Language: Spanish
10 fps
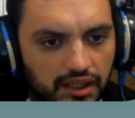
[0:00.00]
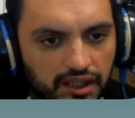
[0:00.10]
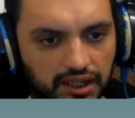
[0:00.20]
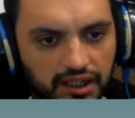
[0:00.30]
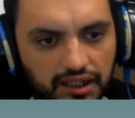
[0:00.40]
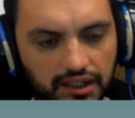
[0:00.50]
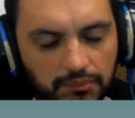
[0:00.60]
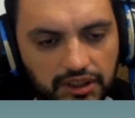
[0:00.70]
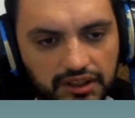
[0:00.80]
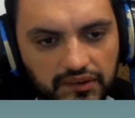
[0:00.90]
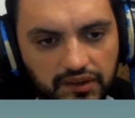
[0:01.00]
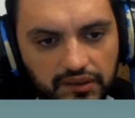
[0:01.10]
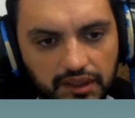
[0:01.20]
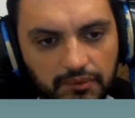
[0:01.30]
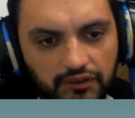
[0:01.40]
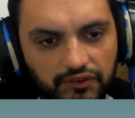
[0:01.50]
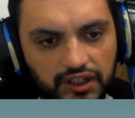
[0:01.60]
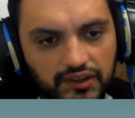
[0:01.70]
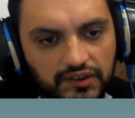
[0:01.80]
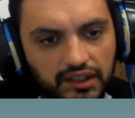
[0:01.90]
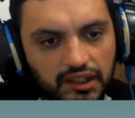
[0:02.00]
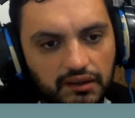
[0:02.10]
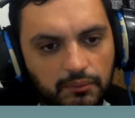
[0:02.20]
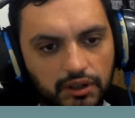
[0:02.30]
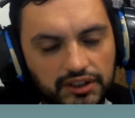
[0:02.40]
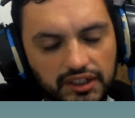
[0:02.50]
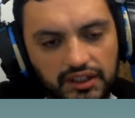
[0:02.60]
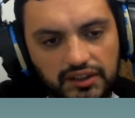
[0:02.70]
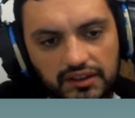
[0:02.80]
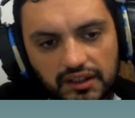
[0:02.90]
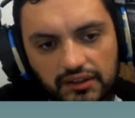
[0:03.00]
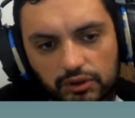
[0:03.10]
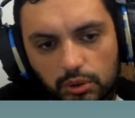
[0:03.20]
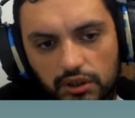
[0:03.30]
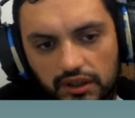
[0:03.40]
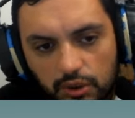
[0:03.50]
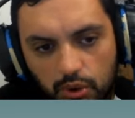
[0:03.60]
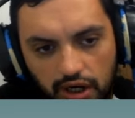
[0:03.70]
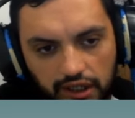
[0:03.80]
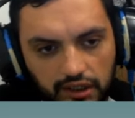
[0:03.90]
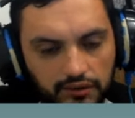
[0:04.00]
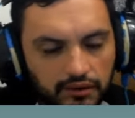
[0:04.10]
y acá en la herramienta de sistema fíjense que vamos a tener tienda de software de Wire.